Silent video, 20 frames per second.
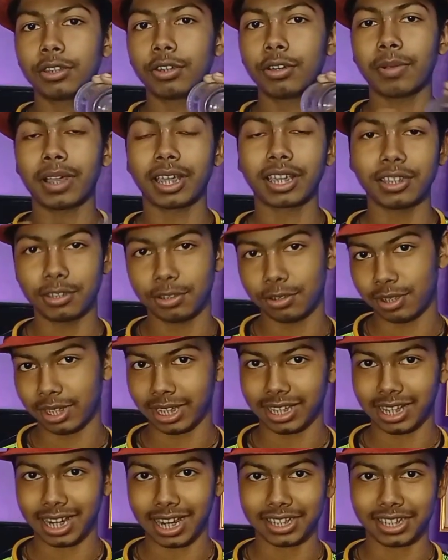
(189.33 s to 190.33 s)
ছিদ্র বা
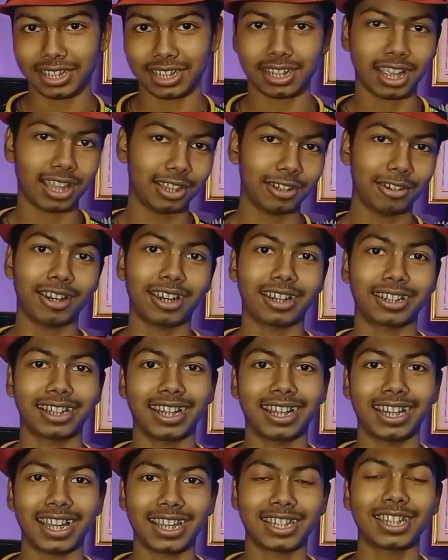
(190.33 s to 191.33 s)
কিছু নেই গ্লাসে সাধারণ
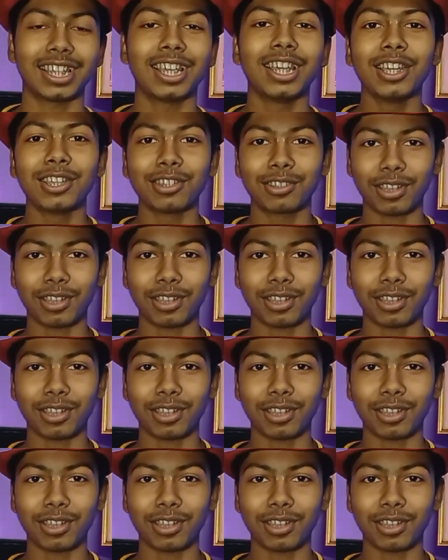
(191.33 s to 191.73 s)
একটা গ্লাস